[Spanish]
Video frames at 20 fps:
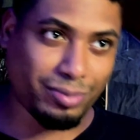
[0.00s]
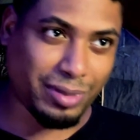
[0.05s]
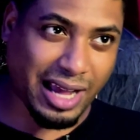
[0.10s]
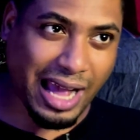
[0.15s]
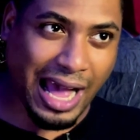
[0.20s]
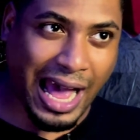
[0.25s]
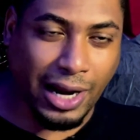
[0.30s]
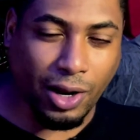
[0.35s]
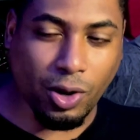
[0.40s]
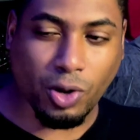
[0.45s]

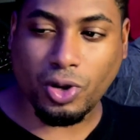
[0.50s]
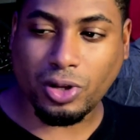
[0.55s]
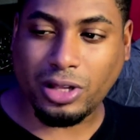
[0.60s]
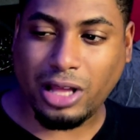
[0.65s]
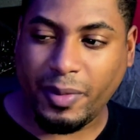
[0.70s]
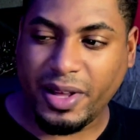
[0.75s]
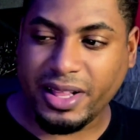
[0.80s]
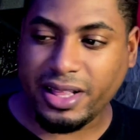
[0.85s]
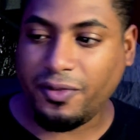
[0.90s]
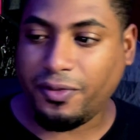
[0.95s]
Algo
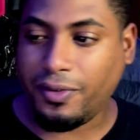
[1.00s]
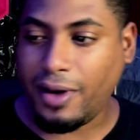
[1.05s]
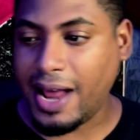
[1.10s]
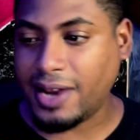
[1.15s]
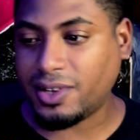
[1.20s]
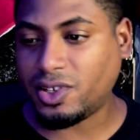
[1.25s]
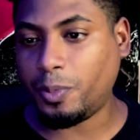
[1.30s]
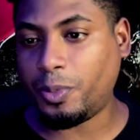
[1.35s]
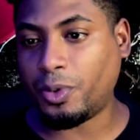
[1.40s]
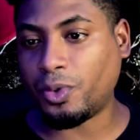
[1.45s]
totalmente
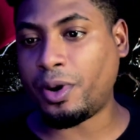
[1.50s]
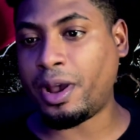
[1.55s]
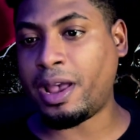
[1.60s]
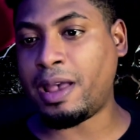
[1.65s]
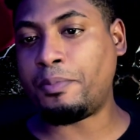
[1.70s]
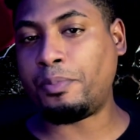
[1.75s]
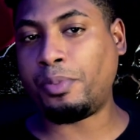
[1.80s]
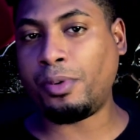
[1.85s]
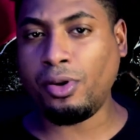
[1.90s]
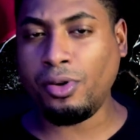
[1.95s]
falso, por
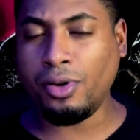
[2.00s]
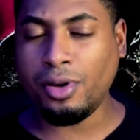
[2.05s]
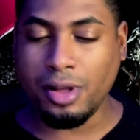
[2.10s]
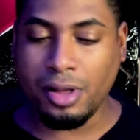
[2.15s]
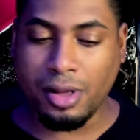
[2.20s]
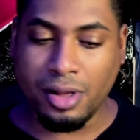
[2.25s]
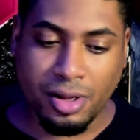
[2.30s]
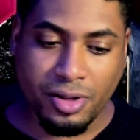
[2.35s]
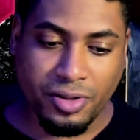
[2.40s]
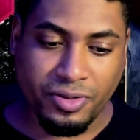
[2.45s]
ejemplo,
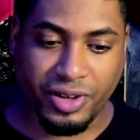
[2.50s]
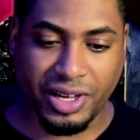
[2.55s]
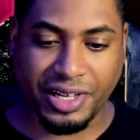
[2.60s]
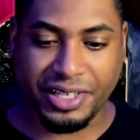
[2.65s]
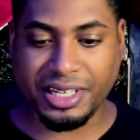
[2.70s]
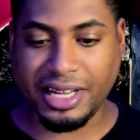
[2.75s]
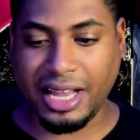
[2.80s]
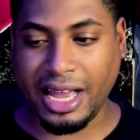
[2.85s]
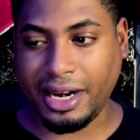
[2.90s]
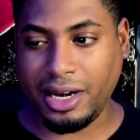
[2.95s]

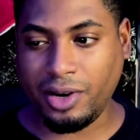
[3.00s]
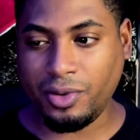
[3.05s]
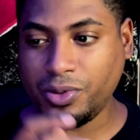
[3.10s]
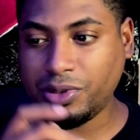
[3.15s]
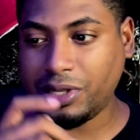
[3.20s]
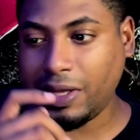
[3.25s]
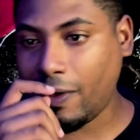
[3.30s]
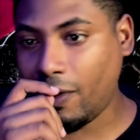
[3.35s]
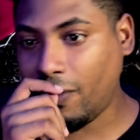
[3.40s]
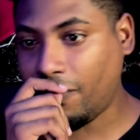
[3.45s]
Jessica
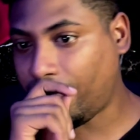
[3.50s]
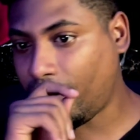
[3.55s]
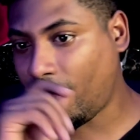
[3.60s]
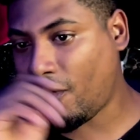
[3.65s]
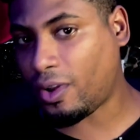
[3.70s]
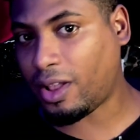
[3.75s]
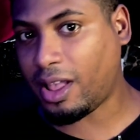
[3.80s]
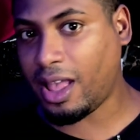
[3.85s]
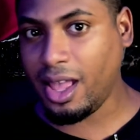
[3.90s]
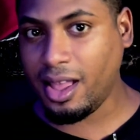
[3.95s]
renuncia de los
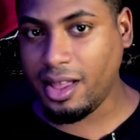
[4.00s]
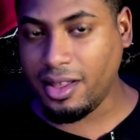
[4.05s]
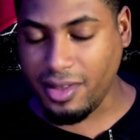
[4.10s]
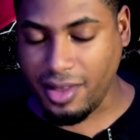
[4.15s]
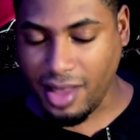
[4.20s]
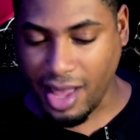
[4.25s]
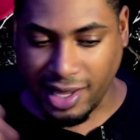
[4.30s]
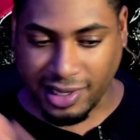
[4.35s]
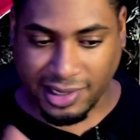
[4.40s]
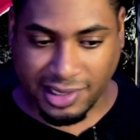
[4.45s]
foques,
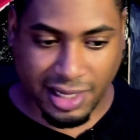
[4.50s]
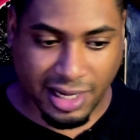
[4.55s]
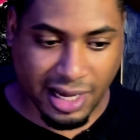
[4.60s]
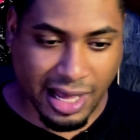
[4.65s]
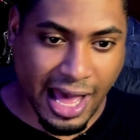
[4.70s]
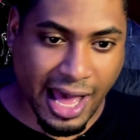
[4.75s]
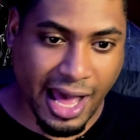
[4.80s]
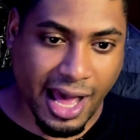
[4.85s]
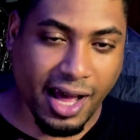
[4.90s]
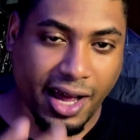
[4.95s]

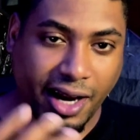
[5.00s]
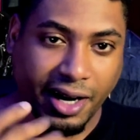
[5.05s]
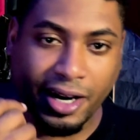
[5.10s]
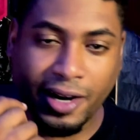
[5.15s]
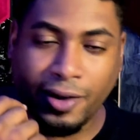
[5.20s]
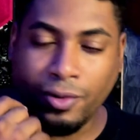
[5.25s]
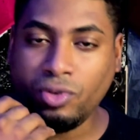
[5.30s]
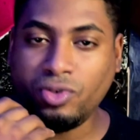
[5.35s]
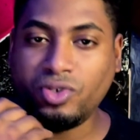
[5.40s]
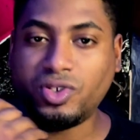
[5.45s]
Jessica
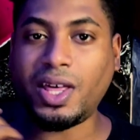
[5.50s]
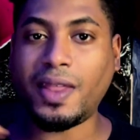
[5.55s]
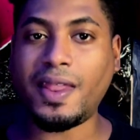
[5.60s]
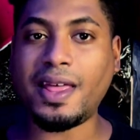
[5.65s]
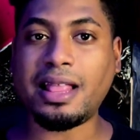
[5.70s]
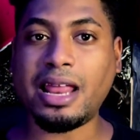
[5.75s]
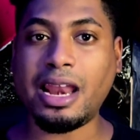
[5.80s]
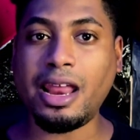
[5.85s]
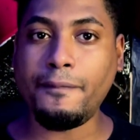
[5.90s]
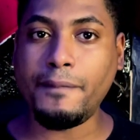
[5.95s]
renuncia de
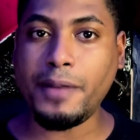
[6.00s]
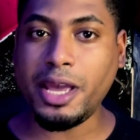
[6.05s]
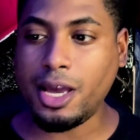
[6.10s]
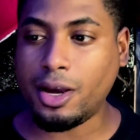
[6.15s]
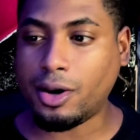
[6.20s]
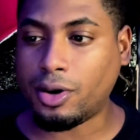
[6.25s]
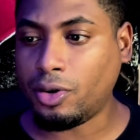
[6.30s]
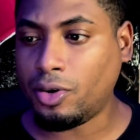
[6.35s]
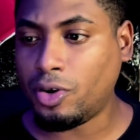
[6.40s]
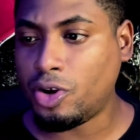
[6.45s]

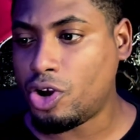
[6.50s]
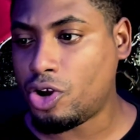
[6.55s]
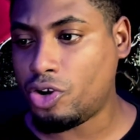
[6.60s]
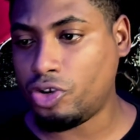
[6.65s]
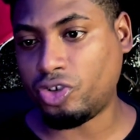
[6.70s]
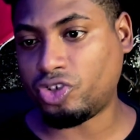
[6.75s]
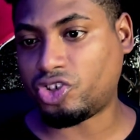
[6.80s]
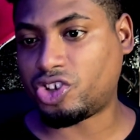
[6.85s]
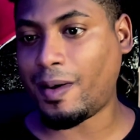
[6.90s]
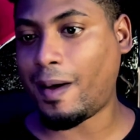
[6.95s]
Telemicro,
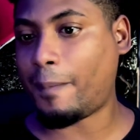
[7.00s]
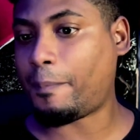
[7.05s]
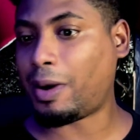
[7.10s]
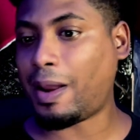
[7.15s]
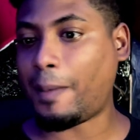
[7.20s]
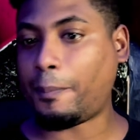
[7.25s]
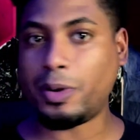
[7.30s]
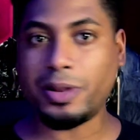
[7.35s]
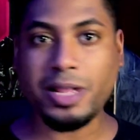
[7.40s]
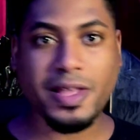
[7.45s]
no se va por
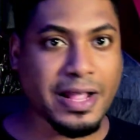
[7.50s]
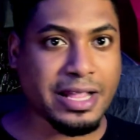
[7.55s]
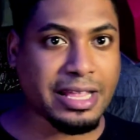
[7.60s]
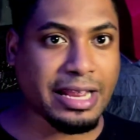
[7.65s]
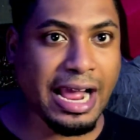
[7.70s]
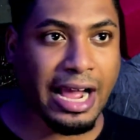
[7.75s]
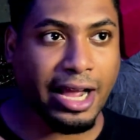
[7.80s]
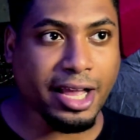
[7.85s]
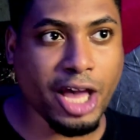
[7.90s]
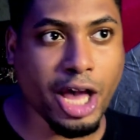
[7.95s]
la puerta de
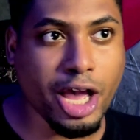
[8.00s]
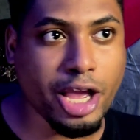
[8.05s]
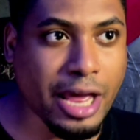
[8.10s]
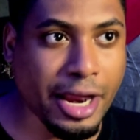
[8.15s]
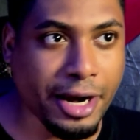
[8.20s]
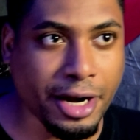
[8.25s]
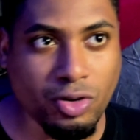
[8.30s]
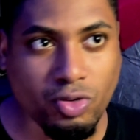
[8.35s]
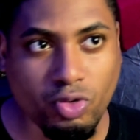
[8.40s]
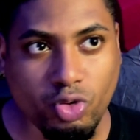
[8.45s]
atrás, que ella
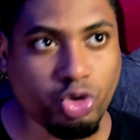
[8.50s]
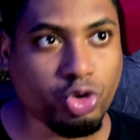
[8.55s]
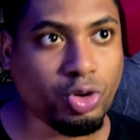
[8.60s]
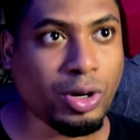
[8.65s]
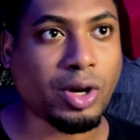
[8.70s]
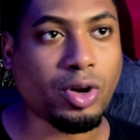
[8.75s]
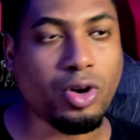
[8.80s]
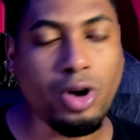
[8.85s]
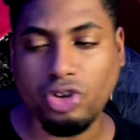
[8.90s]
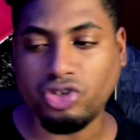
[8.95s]
renuncia
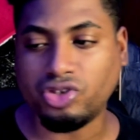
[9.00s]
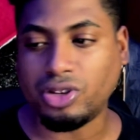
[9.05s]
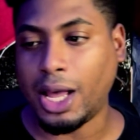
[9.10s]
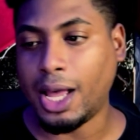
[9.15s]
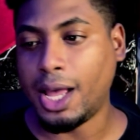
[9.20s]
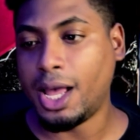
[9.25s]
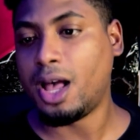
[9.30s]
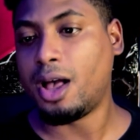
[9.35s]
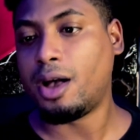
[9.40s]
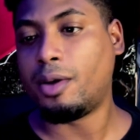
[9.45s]
una cosa
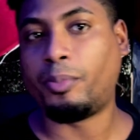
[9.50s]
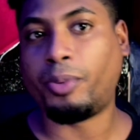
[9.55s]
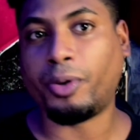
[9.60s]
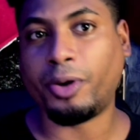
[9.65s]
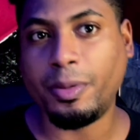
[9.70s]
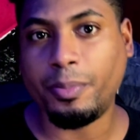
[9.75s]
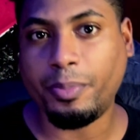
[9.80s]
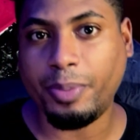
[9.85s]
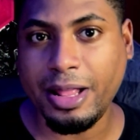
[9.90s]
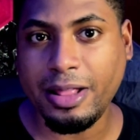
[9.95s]
por
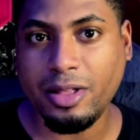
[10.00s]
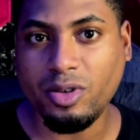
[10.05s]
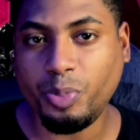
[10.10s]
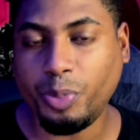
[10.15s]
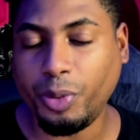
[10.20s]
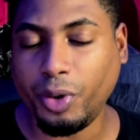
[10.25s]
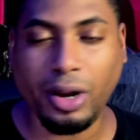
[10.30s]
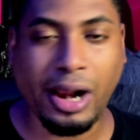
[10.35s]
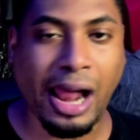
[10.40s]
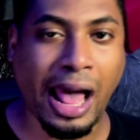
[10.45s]
emprender un
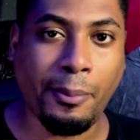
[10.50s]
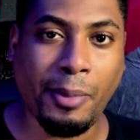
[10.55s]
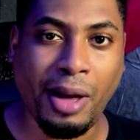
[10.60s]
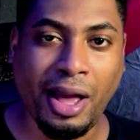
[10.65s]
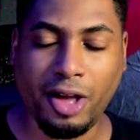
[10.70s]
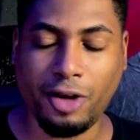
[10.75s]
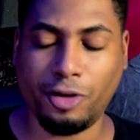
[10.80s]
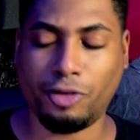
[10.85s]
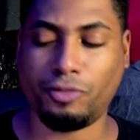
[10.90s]
programa.